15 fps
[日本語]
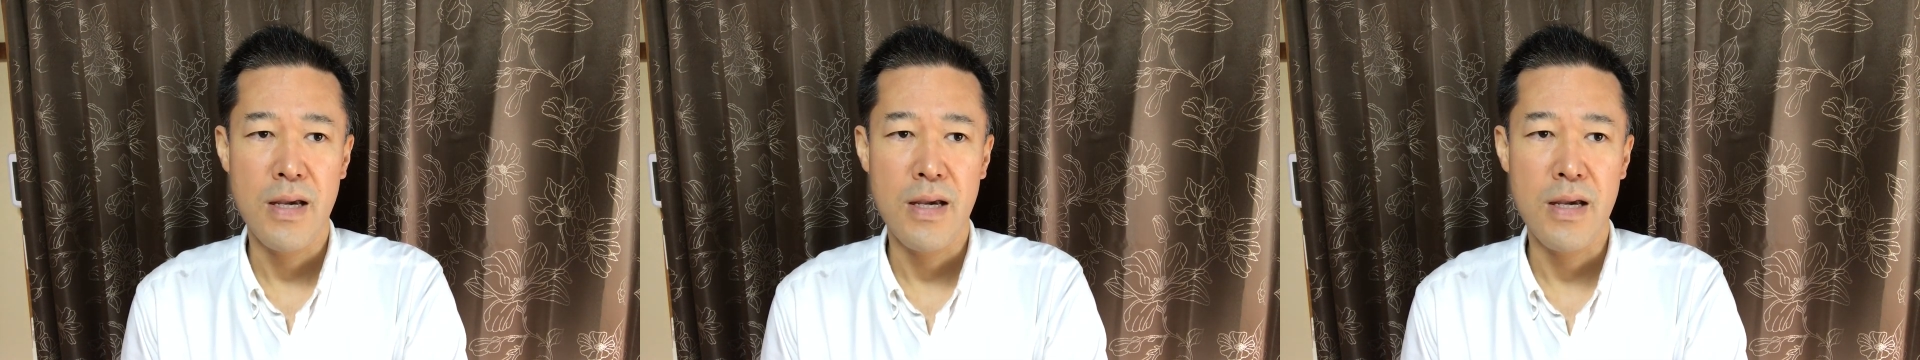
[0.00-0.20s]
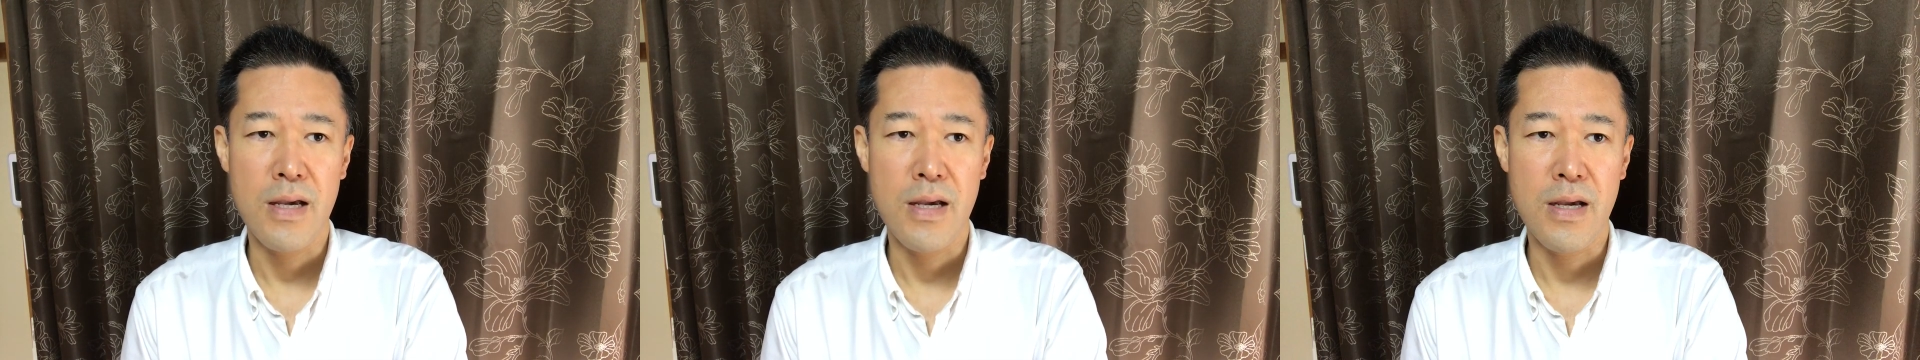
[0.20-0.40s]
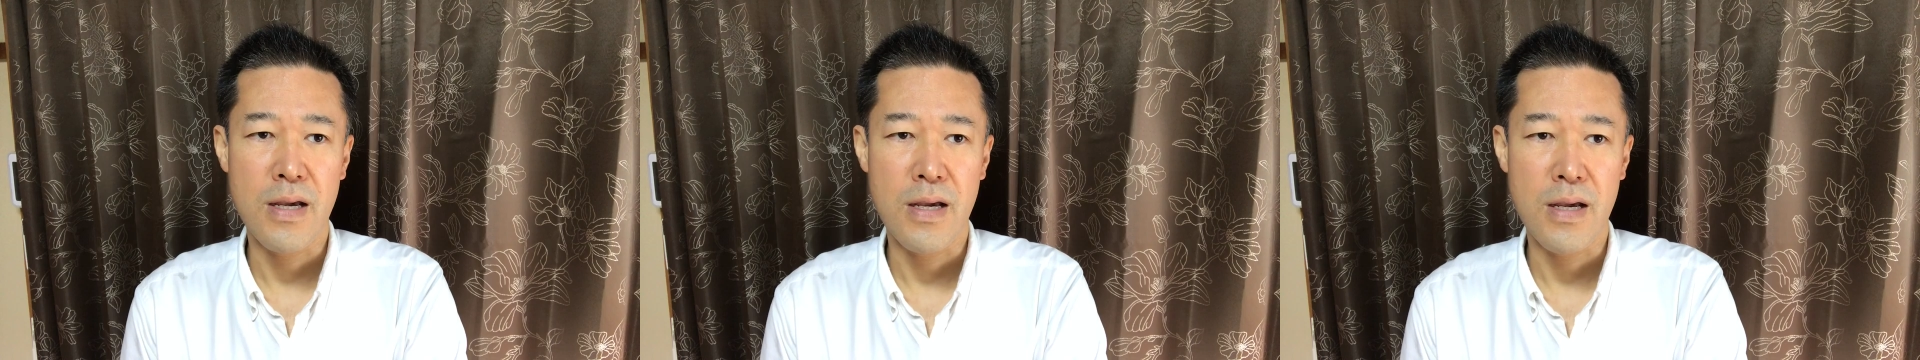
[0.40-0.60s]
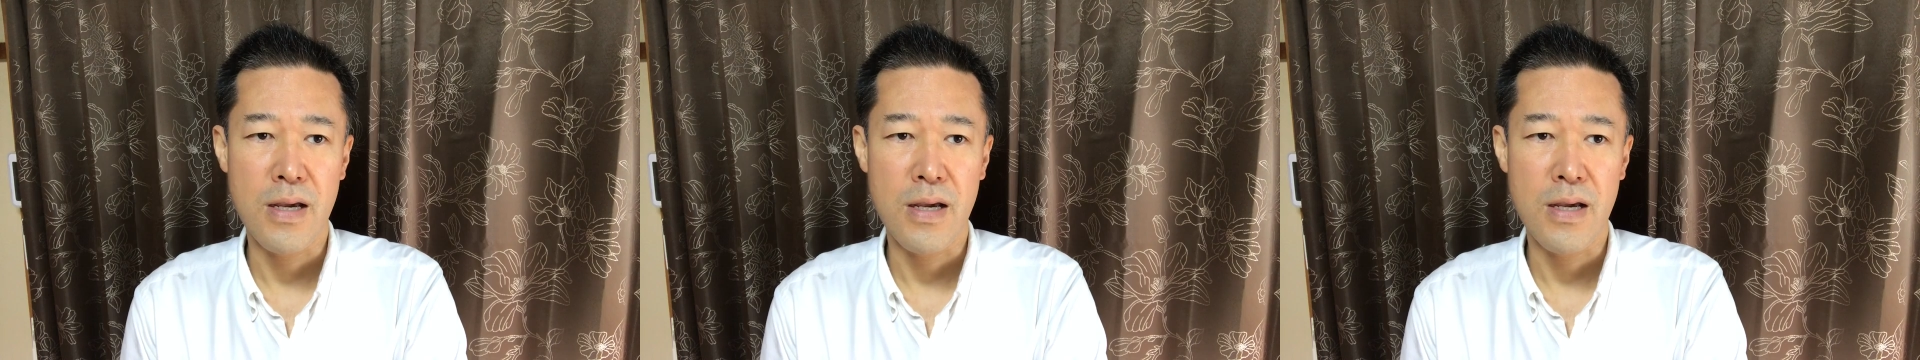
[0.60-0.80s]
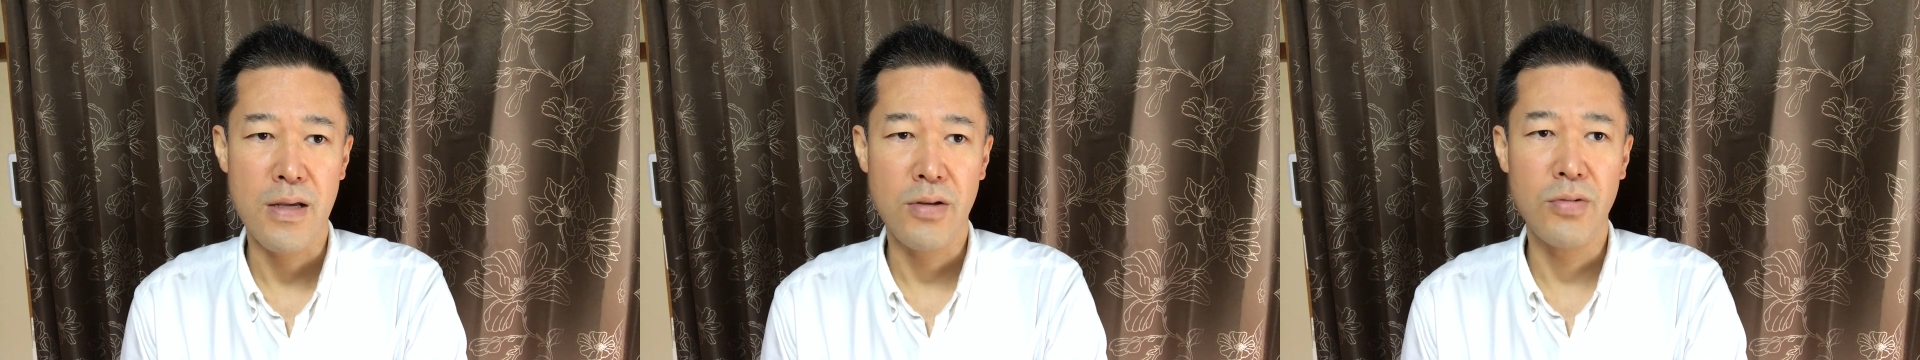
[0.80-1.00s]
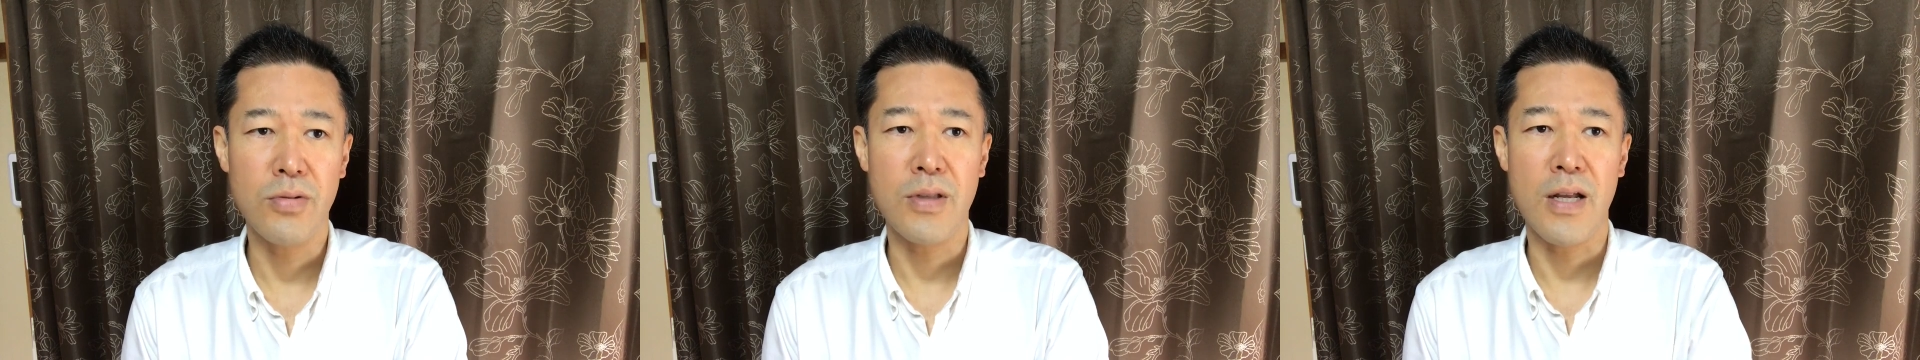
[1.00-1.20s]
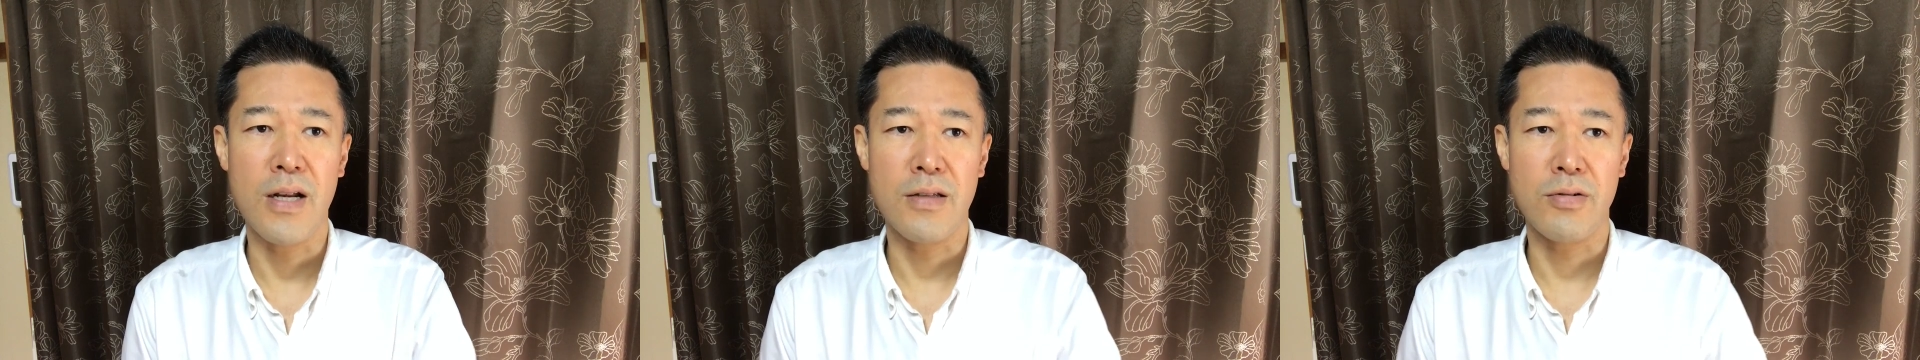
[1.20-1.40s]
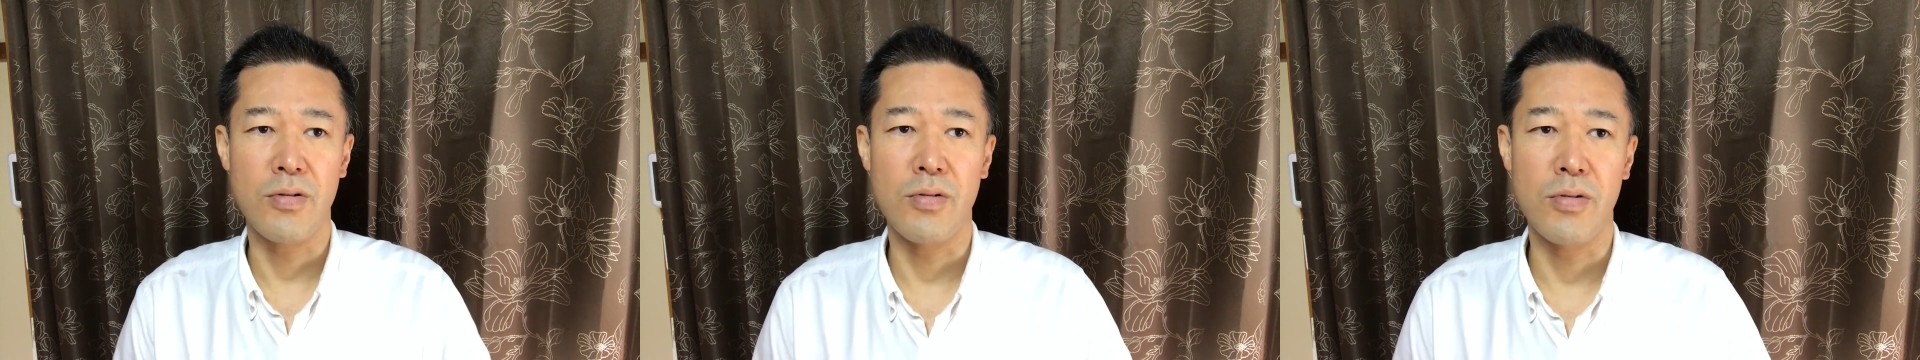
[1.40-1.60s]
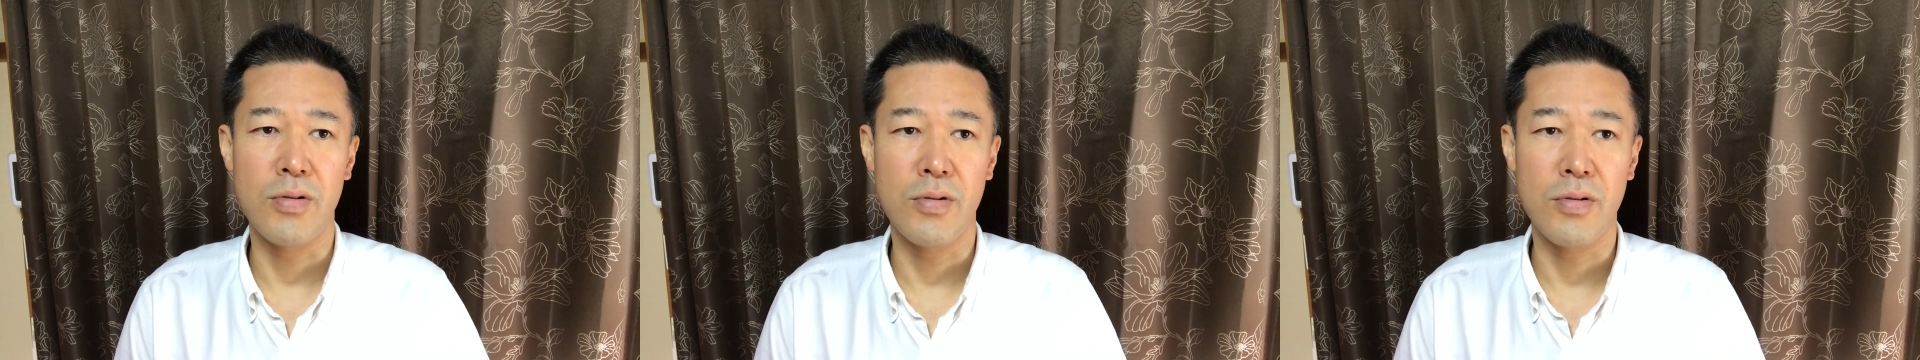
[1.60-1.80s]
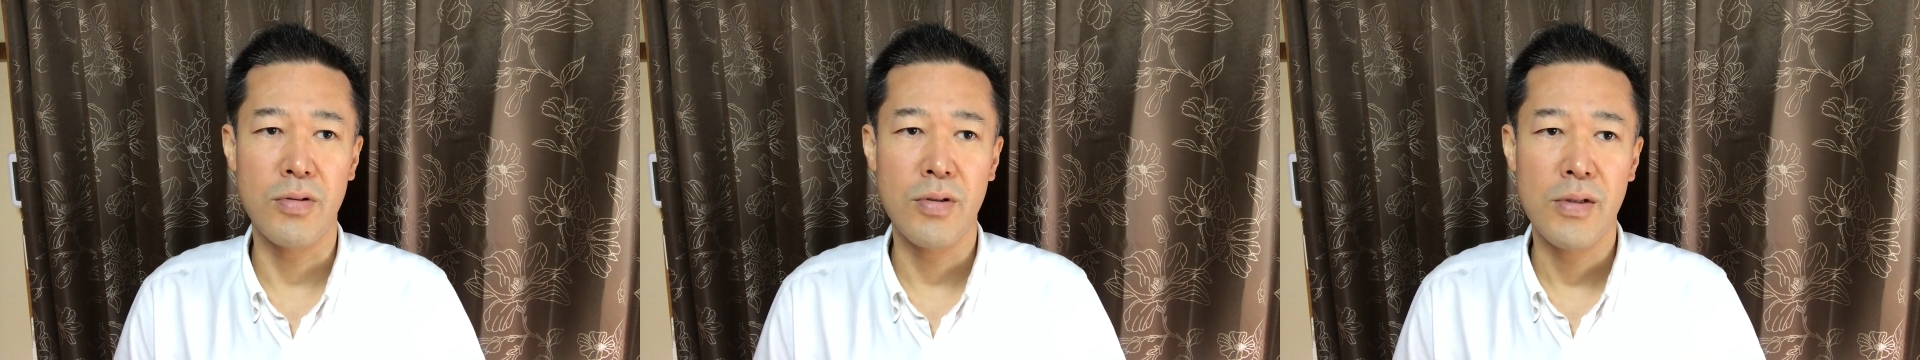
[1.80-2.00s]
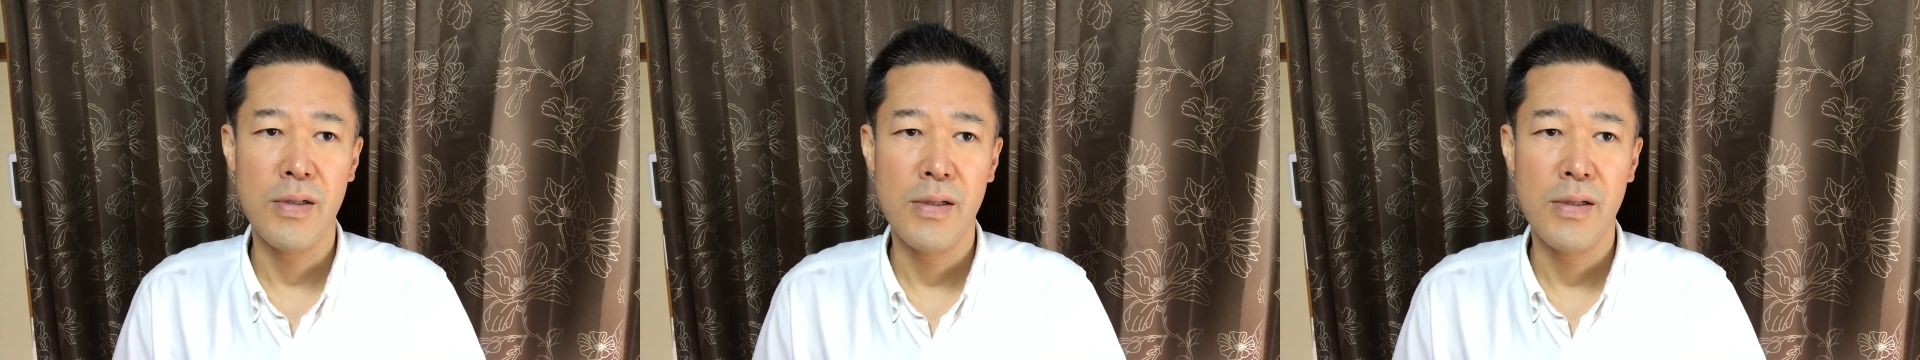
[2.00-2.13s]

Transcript: えー、言うたらその